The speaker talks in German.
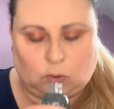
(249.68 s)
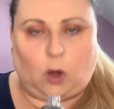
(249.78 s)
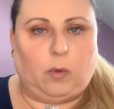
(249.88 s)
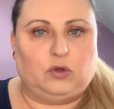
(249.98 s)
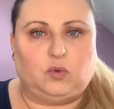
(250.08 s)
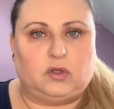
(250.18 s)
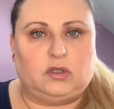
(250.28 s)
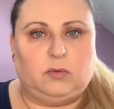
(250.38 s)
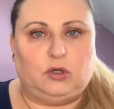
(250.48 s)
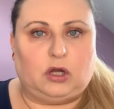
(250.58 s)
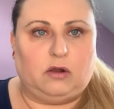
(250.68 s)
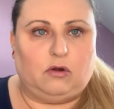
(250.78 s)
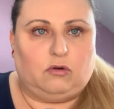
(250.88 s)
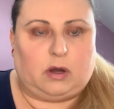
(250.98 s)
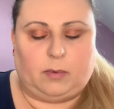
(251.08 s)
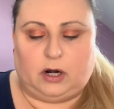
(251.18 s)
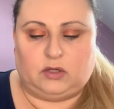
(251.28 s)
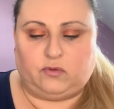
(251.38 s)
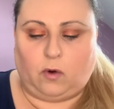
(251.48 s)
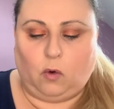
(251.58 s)
Aber sowas nämlich äh, kann man
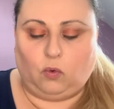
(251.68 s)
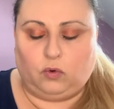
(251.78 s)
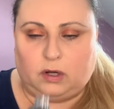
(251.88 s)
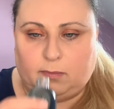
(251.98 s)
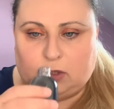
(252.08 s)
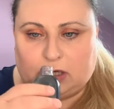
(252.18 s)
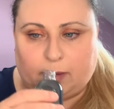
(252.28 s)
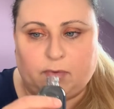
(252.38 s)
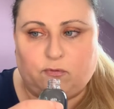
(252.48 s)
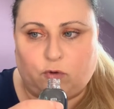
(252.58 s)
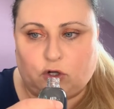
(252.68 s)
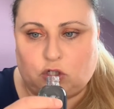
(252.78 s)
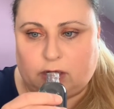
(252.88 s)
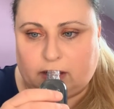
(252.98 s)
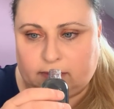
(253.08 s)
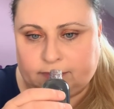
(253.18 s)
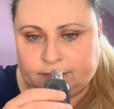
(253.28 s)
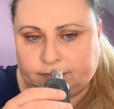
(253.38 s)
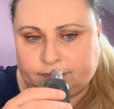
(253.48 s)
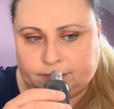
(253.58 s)
als Frau auch gut nehmen. Ich kann mir vorstellen,
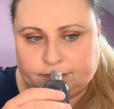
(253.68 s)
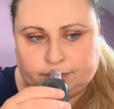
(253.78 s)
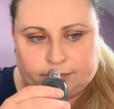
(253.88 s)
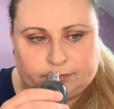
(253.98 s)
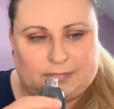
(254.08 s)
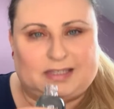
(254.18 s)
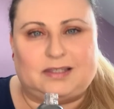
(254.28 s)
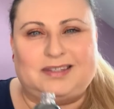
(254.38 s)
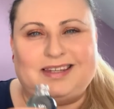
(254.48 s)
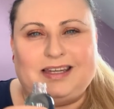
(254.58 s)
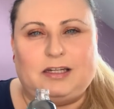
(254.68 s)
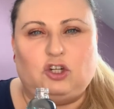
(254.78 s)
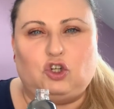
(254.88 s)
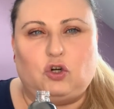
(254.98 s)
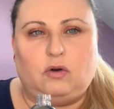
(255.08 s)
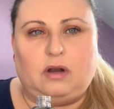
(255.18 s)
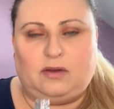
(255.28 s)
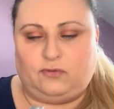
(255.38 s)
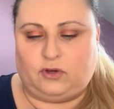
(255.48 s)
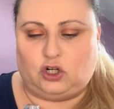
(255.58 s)
dass es richtig schön
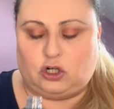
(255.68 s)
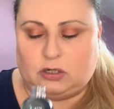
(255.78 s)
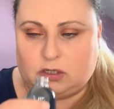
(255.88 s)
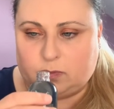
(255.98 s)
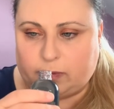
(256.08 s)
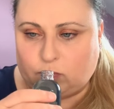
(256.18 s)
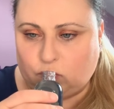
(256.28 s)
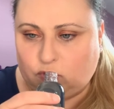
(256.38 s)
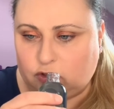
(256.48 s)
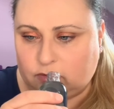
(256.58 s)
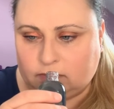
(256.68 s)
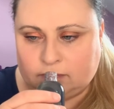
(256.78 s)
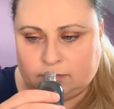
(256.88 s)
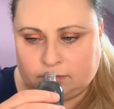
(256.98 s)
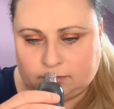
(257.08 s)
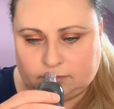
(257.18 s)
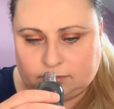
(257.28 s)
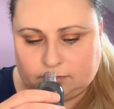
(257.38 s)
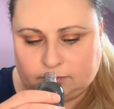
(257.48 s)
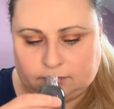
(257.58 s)
erfrischend ist beim Duschen.
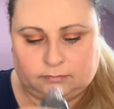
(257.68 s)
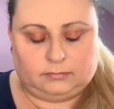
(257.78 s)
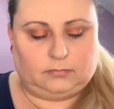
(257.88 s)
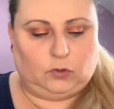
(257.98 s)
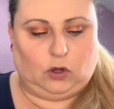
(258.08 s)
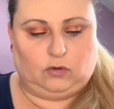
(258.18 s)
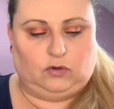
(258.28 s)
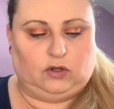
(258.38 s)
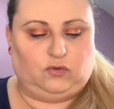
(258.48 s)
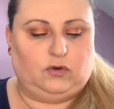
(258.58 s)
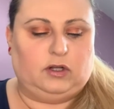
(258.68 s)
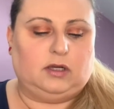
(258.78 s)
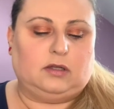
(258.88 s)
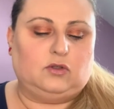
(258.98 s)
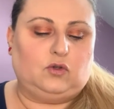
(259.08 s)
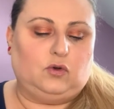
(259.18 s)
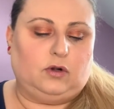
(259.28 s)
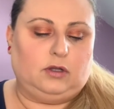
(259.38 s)
Also das finde ich ganz toll.